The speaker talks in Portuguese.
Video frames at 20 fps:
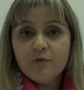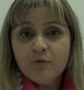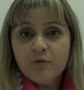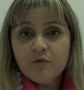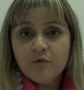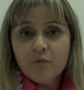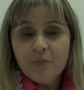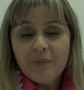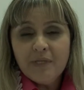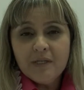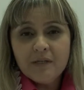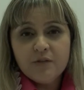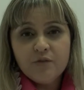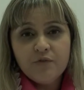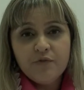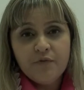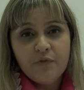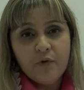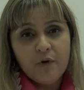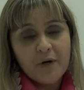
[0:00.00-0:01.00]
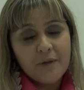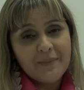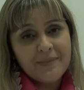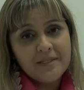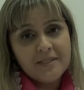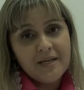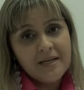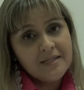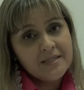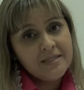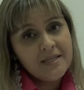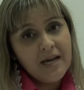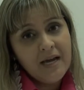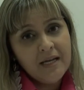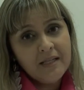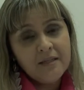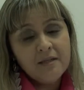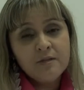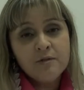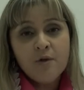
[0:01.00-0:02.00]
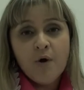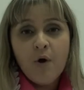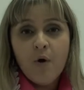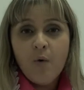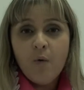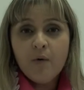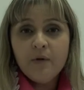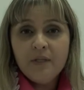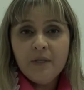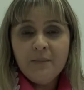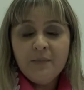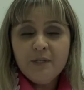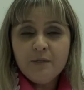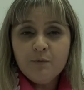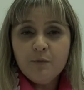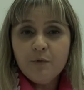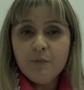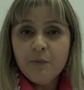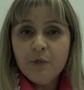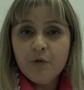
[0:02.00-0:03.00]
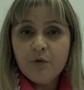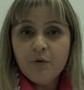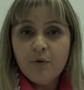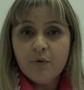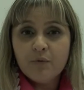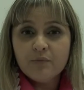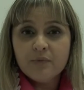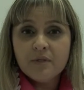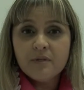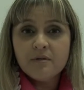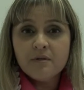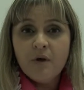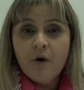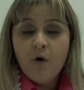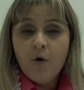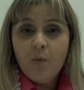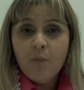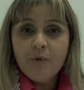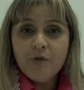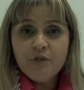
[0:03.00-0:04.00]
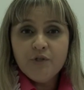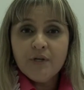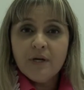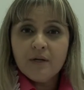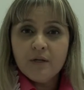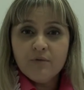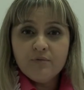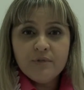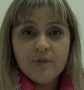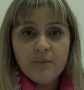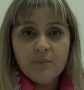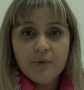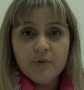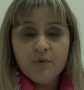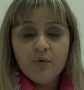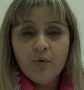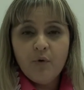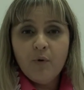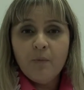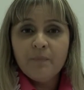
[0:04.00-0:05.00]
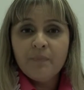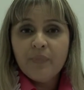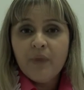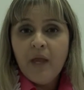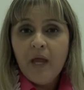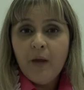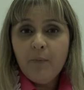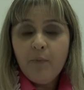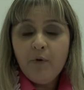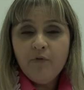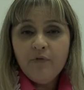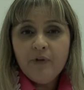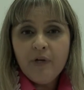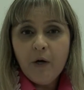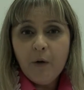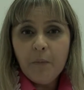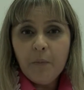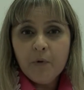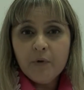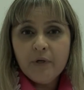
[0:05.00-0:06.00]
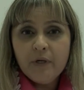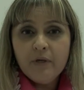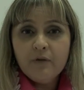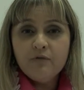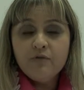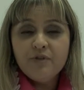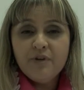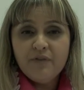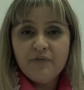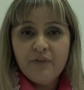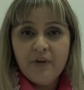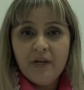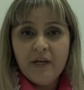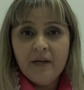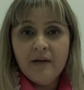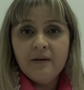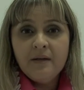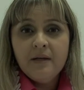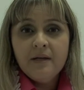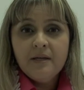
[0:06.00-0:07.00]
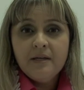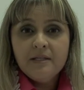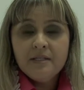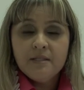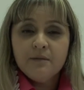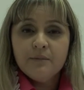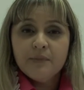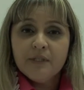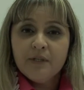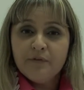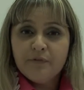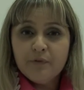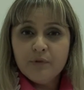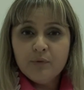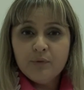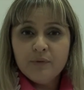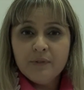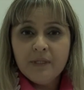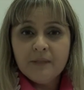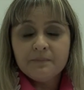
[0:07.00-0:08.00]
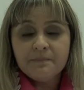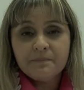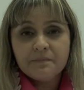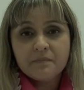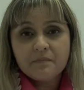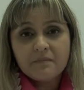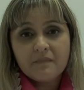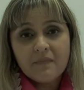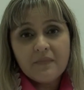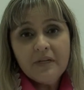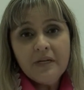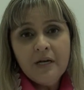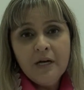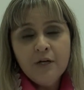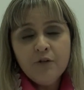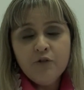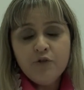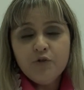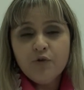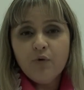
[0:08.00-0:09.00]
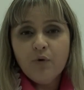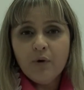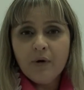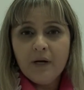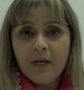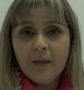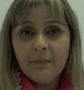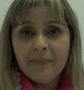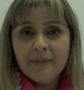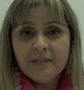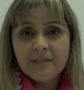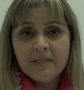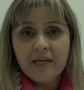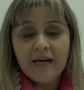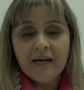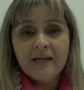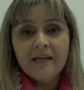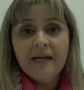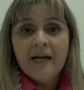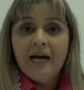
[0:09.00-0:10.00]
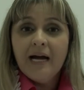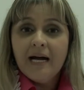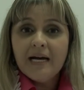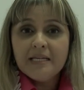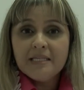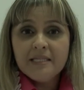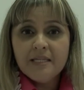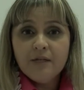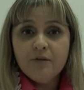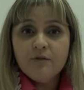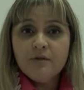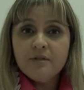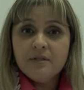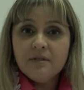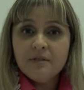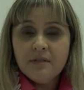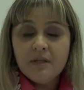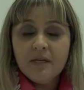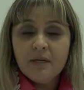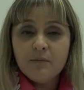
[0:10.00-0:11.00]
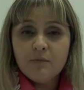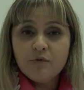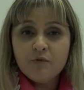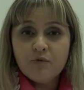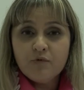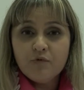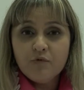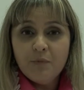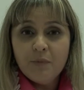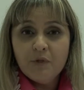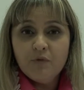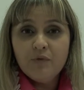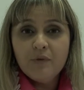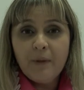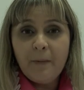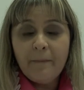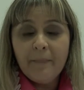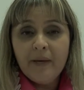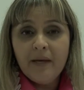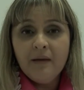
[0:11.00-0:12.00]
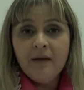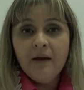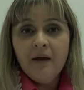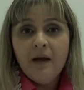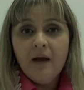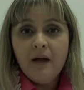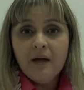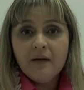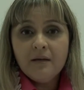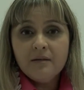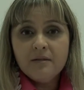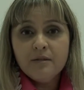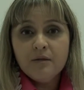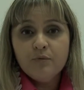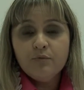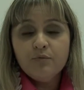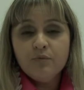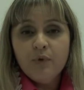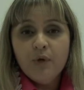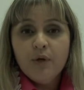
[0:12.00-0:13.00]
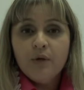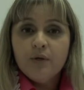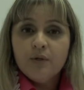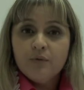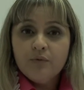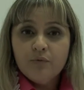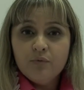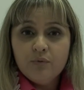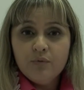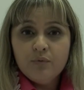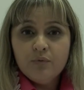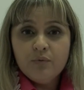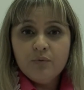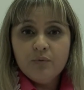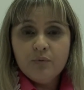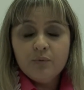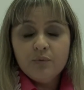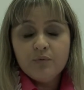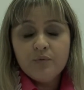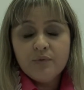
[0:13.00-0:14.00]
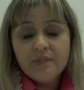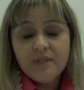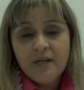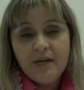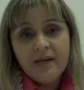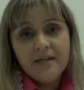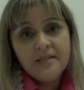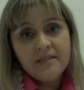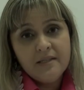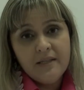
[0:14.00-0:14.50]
consumi-las de formas assadas ou até mesmo no micro-ondas. Uma dica que eu sempre dou é polvilhar um pouquinho de aveia em cima da fruta antes de colocá-la para assar. Assim, nós estaremos consumindo também a questão do, dos cereais